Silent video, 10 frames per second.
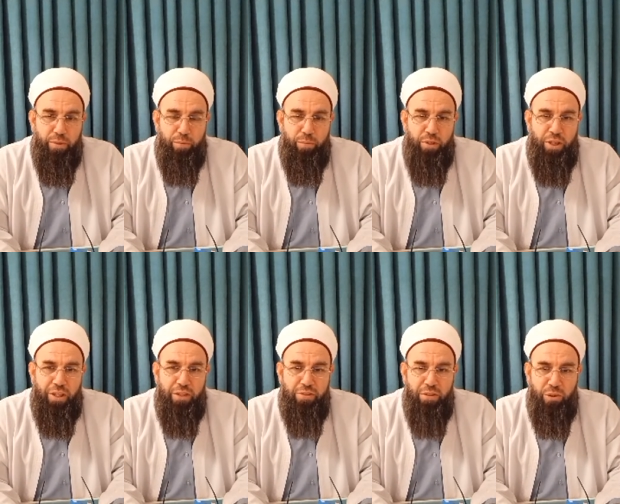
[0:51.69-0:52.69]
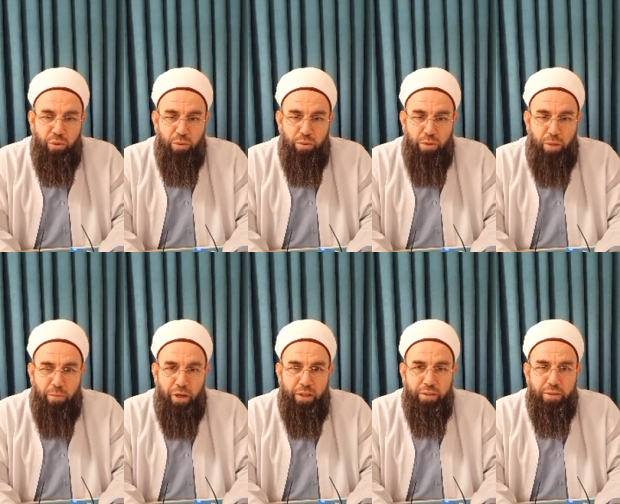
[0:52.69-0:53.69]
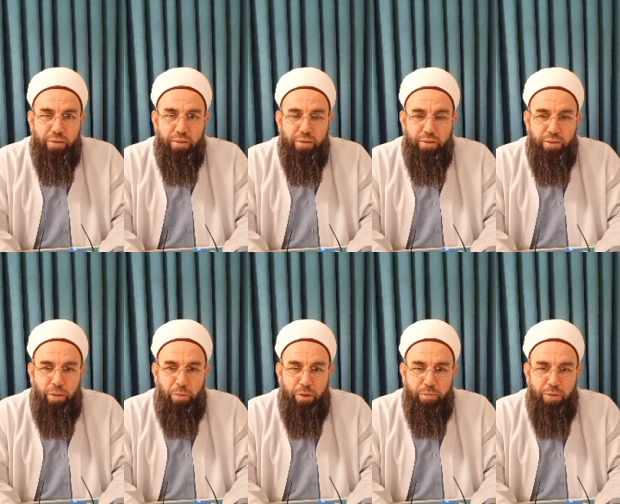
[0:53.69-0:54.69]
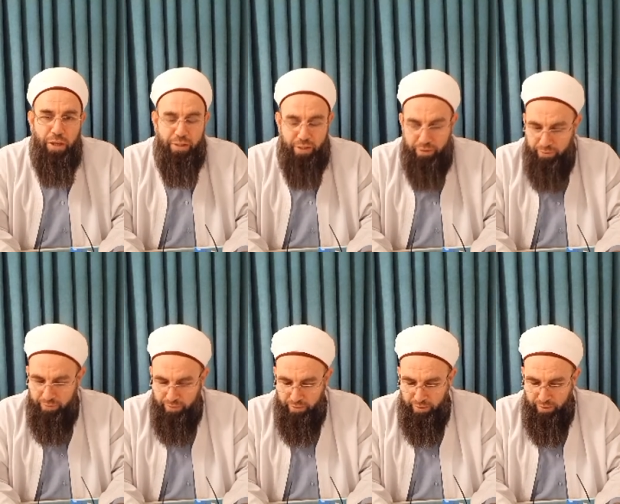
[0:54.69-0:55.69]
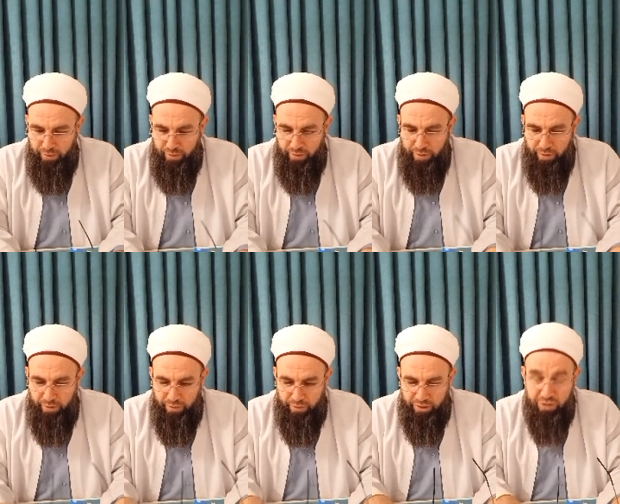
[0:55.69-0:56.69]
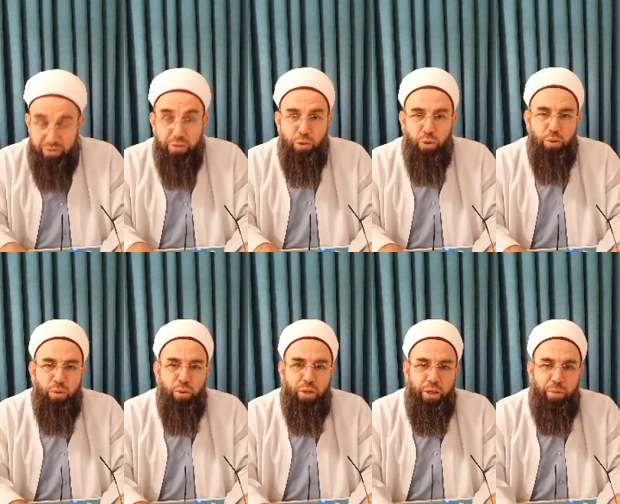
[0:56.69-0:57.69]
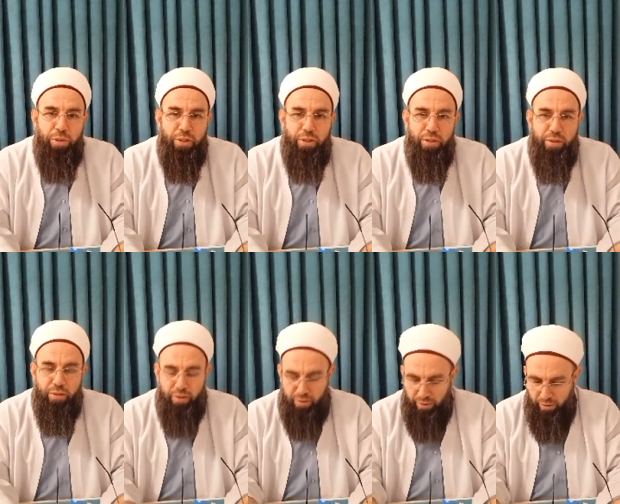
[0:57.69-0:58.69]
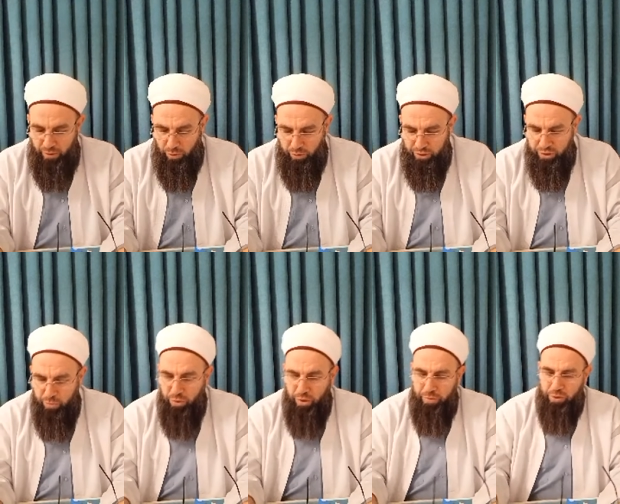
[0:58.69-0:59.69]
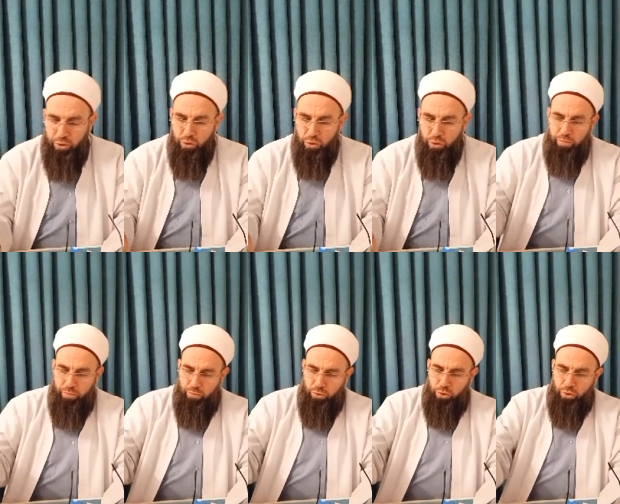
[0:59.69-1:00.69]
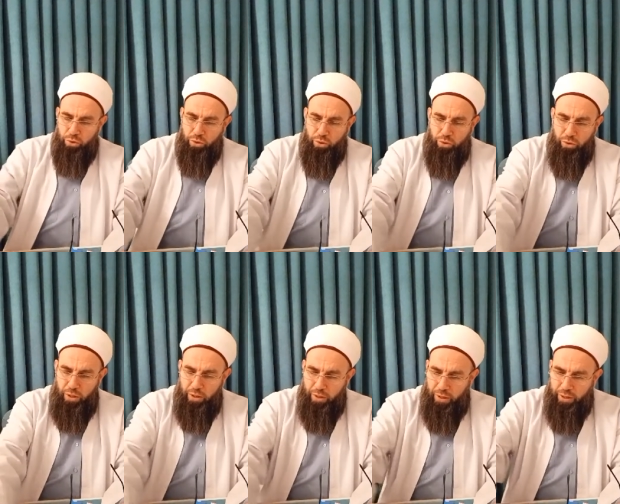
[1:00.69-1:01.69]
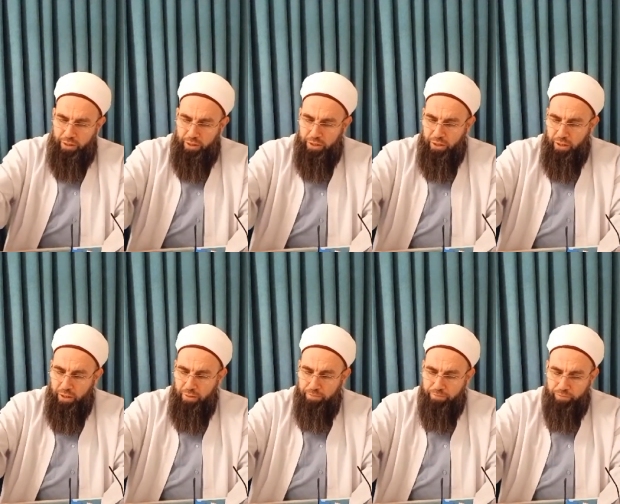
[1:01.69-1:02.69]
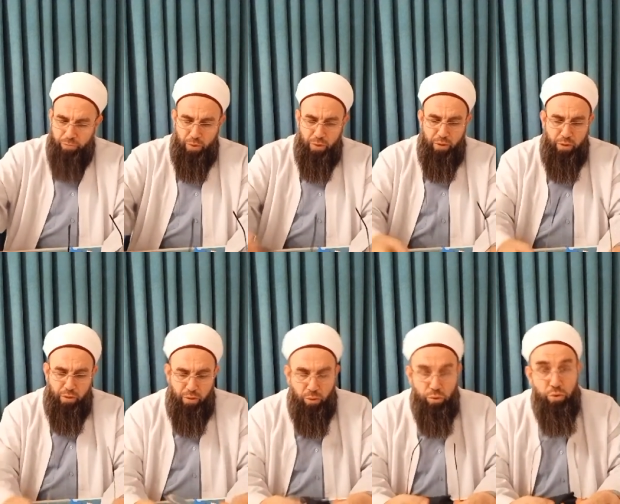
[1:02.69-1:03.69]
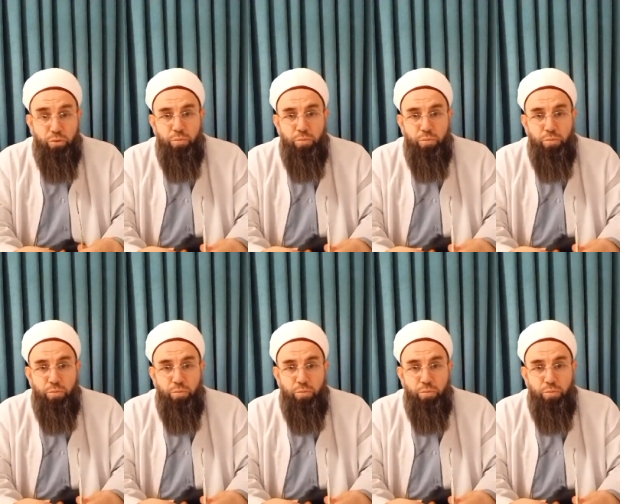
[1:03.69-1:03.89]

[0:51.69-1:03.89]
yine kesinti oldu. Tam kayıt yapalım derken e, kesinti oldu yükleyemedik. Onun için buna bir çözüm düşündük arkadaşlarla. O çözüm